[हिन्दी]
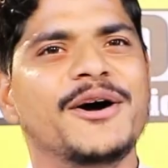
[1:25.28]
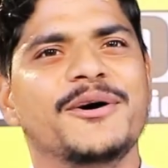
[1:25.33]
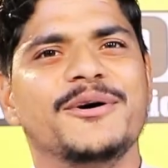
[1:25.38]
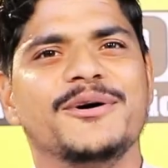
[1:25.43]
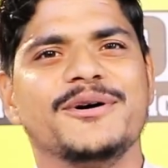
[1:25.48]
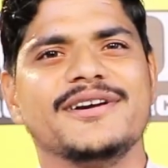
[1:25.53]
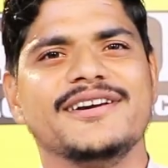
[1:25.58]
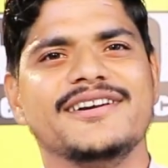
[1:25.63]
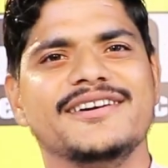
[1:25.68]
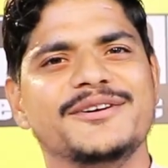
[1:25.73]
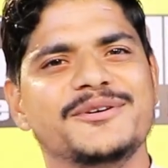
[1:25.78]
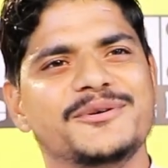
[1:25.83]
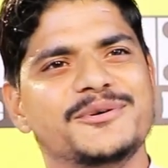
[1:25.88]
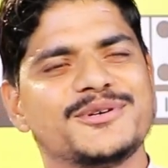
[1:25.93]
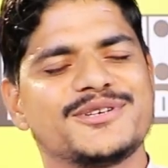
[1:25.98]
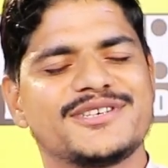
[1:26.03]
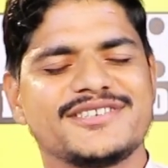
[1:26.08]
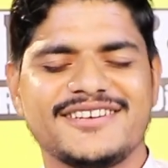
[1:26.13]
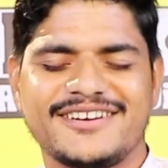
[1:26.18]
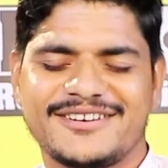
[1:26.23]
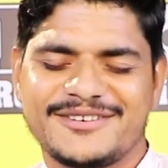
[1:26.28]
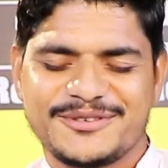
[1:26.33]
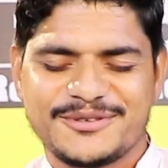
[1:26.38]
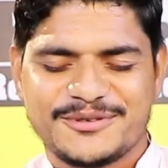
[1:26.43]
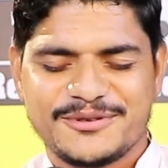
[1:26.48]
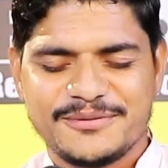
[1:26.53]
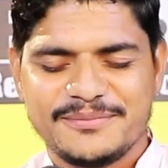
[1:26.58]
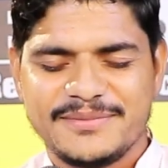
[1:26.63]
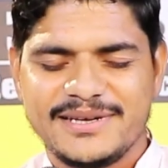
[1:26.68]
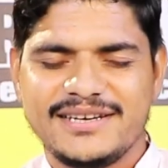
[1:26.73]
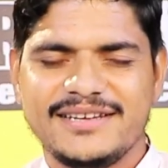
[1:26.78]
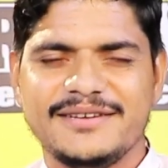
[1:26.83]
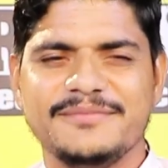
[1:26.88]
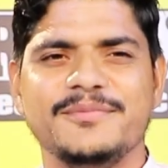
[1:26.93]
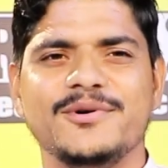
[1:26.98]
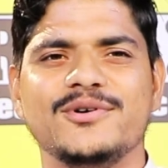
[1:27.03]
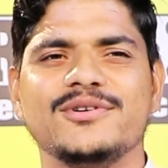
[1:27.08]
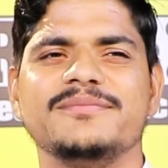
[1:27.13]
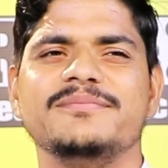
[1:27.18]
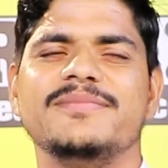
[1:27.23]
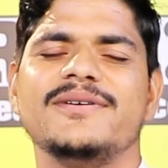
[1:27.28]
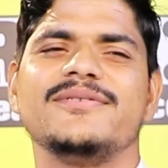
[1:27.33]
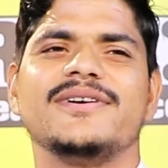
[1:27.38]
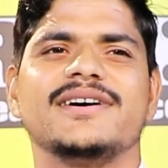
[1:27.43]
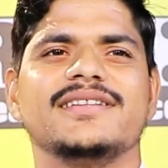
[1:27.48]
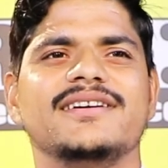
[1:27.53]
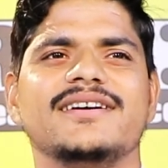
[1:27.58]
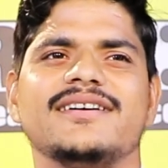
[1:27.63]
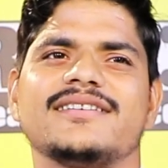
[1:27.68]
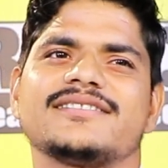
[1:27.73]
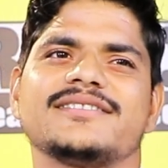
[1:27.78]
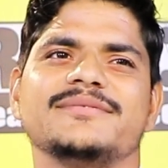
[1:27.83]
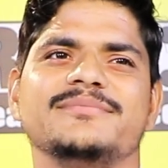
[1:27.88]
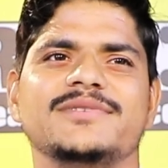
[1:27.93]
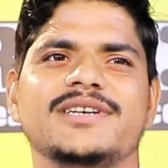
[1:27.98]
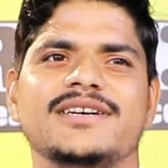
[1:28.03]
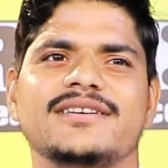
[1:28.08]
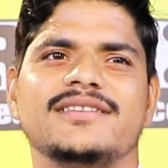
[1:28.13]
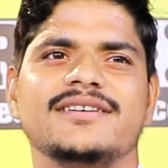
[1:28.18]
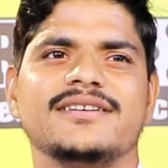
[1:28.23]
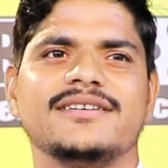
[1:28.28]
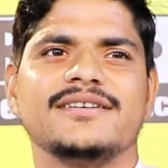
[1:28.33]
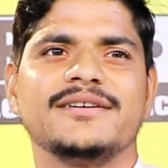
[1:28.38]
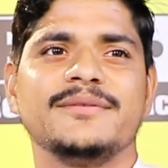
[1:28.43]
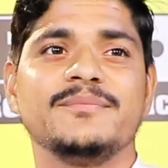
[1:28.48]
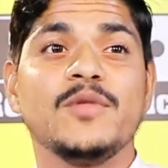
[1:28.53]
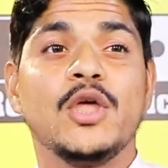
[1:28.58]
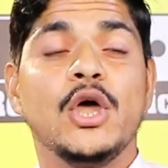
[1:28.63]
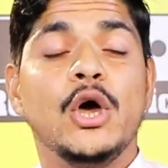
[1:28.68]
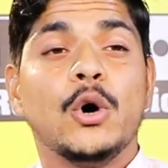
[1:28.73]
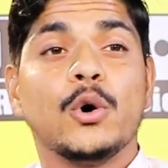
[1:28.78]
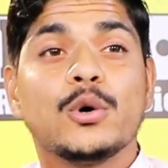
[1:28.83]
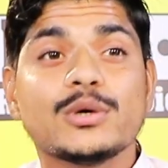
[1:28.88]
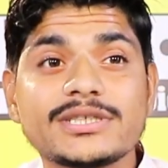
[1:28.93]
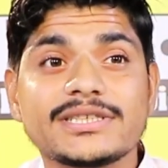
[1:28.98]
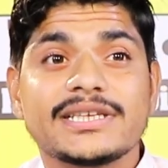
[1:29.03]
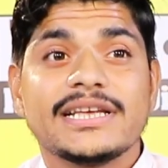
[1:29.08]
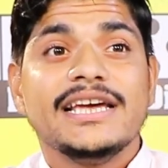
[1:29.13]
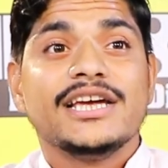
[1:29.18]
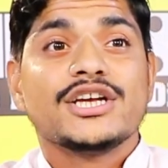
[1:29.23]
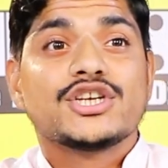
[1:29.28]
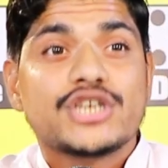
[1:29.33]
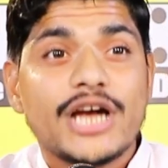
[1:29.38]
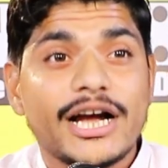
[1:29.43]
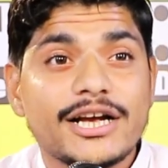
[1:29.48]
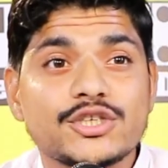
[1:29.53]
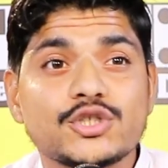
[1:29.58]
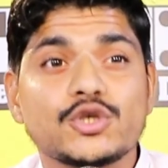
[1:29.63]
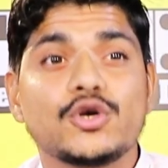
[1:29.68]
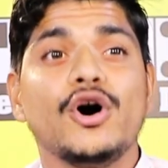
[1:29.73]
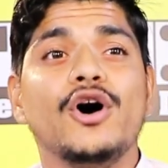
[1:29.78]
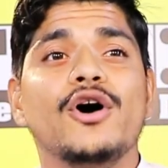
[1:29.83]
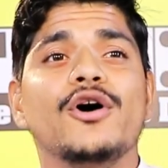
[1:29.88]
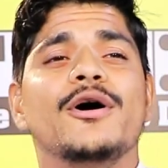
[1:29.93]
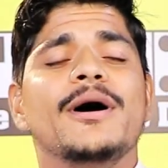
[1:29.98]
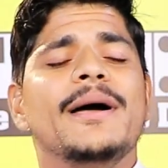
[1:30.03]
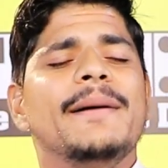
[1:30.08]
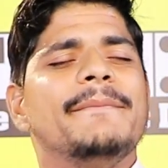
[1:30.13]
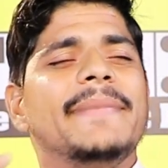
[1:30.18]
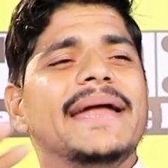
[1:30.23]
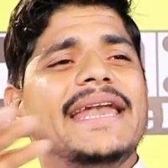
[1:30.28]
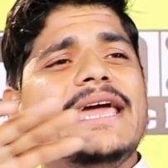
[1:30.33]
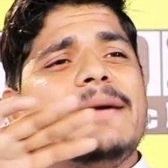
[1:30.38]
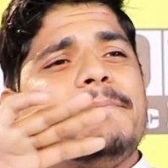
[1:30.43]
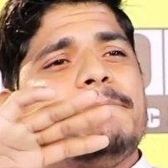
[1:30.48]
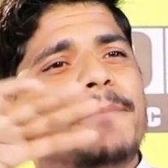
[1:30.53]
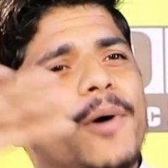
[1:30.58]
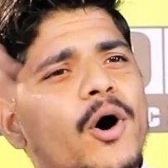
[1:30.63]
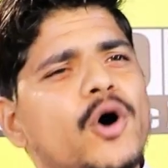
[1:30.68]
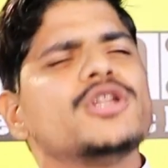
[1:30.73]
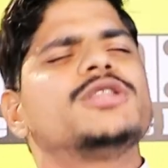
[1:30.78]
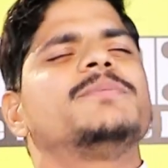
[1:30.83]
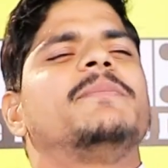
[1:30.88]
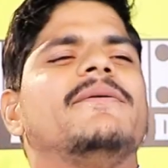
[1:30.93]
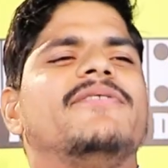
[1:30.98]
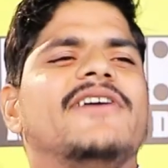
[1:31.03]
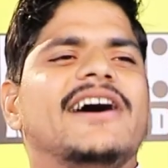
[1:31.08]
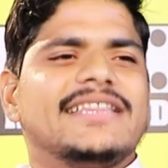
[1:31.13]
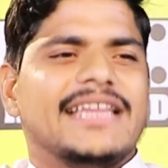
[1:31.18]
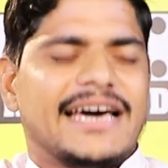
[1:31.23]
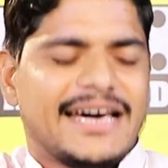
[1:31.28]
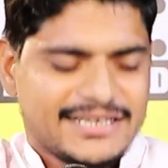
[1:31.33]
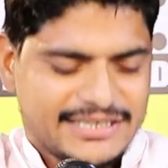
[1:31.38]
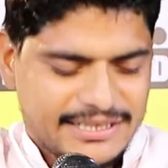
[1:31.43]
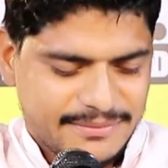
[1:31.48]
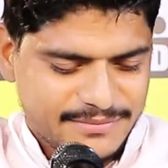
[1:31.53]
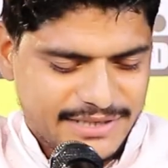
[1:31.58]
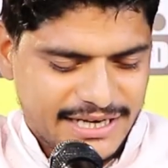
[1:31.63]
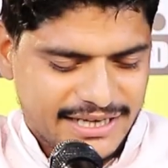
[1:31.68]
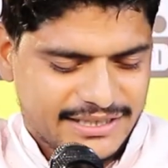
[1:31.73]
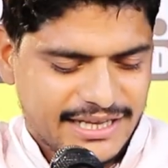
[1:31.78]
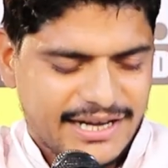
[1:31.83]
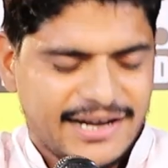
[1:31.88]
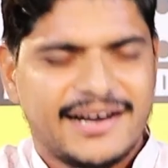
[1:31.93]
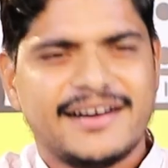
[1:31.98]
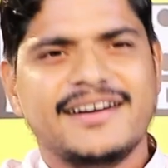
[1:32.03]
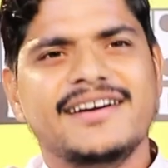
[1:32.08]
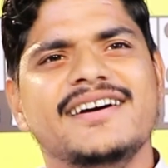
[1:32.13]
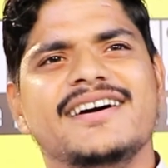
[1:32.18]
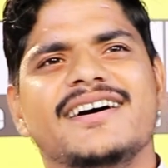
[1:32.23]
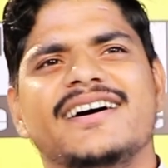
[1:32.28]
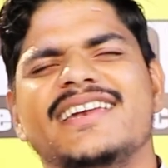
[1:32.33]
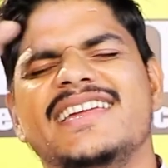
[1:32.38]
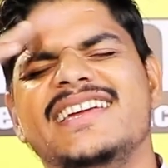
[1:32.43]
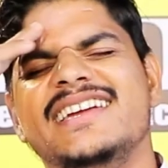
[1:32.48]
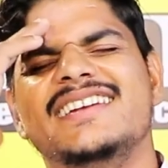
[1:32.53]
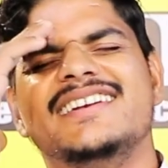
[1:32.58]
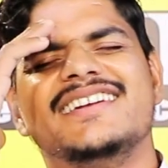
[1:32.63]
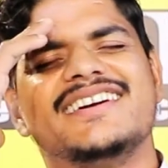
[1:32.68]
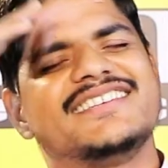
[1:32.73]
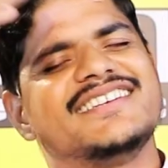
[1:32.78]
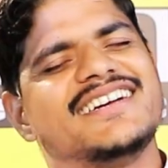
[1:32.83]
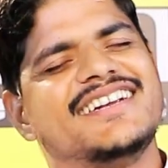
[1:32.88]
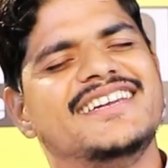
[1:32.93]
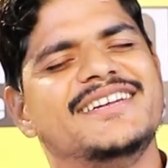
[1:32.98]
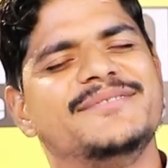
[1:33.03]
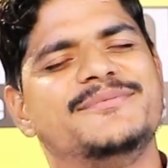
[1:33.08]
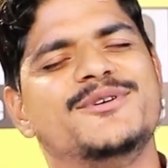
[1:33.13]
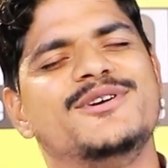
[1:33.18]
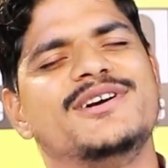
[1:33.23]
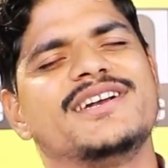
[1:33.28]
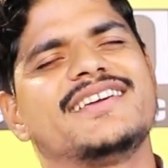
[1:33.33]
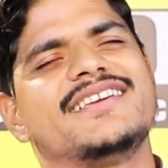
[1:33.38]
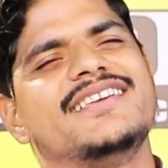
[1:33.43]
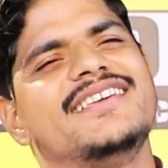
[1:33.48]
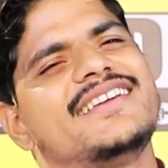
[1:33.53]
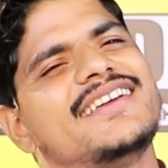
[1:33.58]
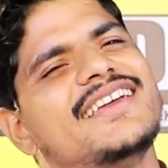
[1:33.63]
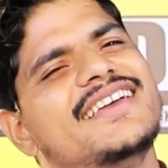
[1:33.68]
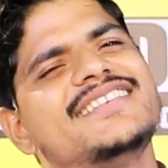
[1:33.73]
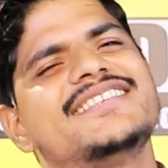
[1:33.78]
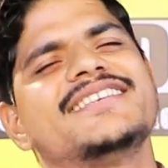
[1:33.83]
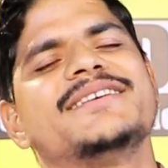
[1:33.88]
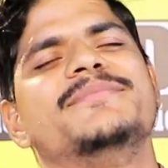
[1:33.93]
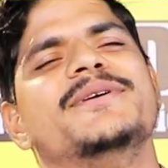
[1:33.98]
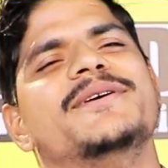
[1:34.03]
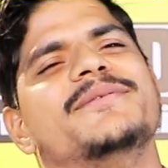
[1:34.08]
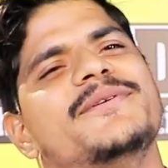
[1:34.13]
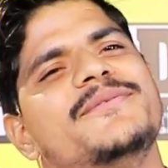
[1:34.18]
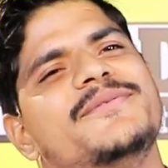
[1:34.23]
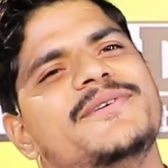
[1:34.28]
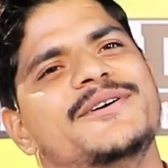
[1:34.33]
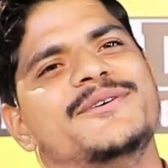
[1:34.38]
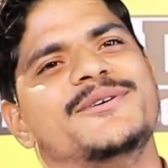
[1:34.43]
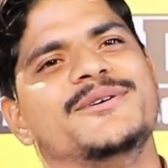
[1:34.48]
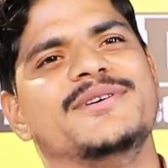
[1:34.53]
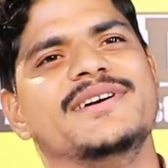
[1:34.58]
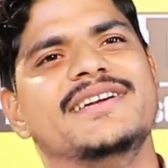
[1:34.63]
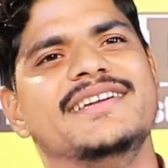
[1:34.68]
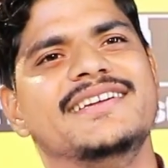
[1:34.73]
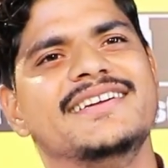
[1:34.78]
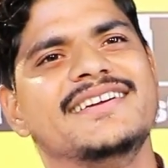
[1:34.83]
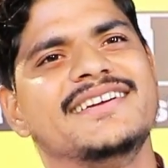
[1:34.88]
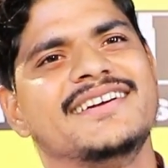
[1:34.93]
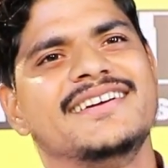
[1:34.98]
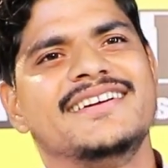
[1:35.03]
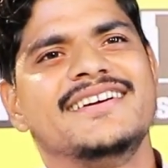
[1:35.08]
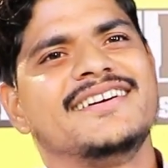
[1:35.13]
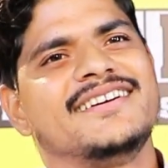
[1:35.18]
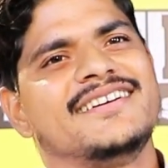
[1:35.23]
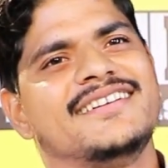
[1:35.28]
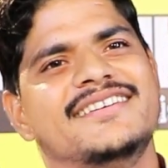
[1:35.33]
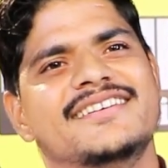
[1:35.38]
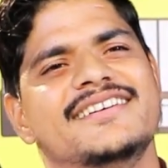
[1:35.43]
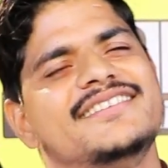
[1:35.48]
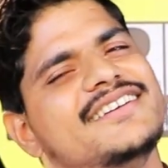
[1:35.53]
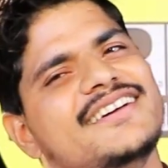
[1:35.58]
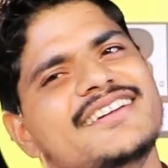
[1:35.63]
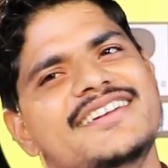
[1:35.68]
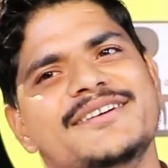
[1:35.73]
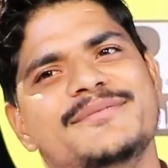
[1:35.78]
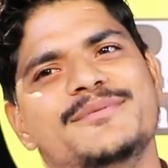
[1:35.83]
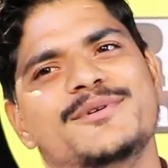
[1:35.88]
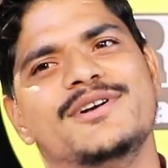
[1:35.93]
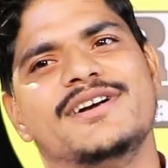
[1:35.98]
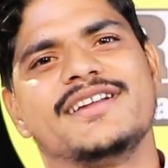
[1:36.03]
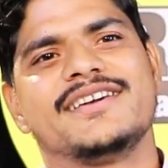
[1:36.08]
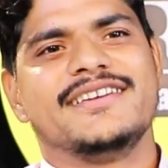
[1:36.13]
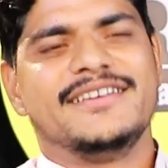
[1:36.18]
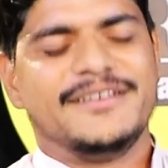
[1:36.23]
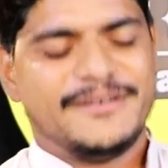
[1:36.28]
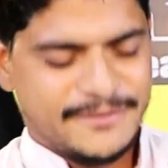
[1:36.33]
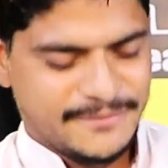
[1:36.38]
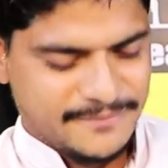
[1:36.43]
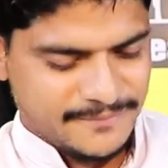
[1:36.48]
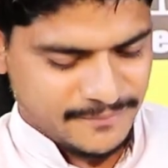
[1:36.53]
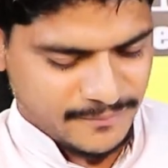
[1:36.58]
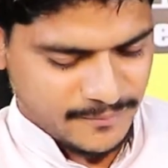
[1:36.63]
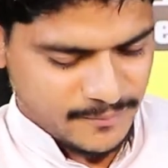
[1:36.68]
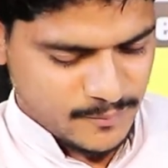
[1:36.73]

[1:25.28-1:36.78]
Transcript: और उस शख्स को मैंने बहुत वफादार समझा था उस शख्स को मैंने बहुत वफादार समझा था अरे न जाने वो लड़की कैसे बेवफा हो गई न जाने वो लड़की